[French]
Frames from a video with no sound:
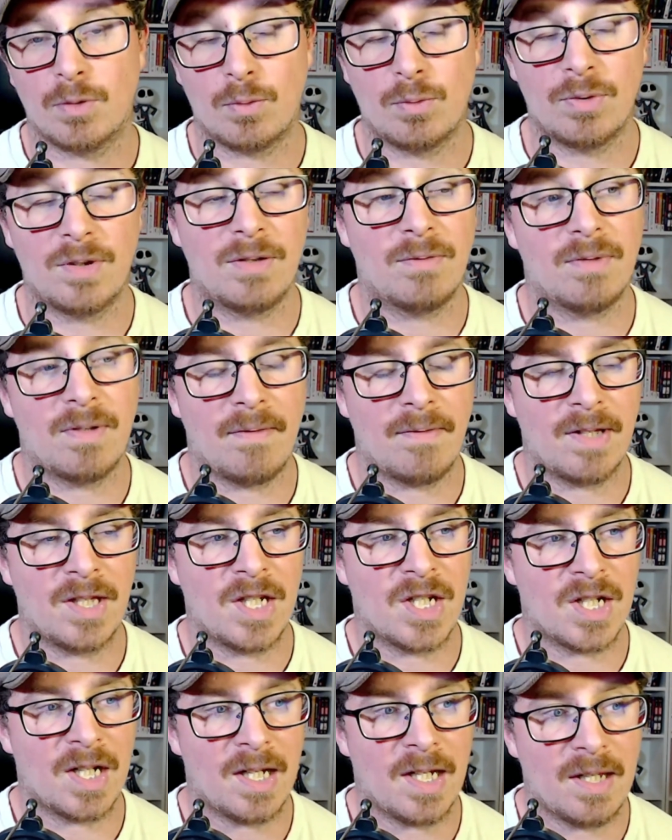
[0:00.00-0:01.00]
Surtout si vous avez
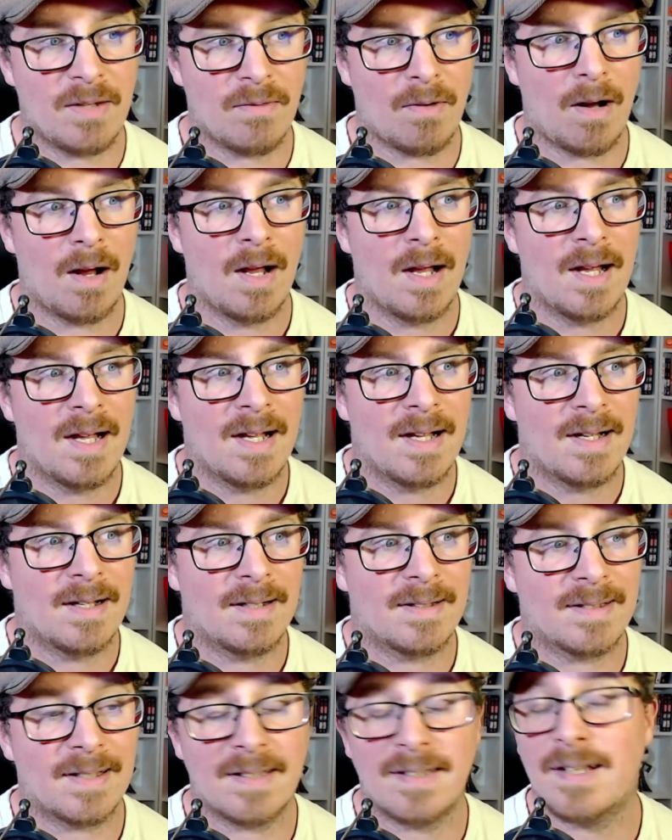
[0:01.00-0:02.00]
déjà le livre,
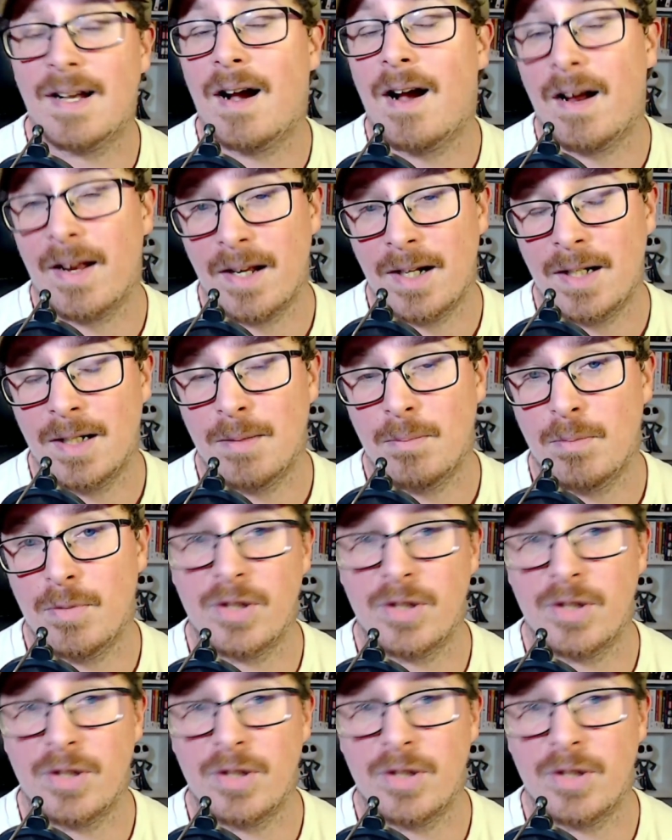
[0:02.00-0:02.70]
ça sert à rien.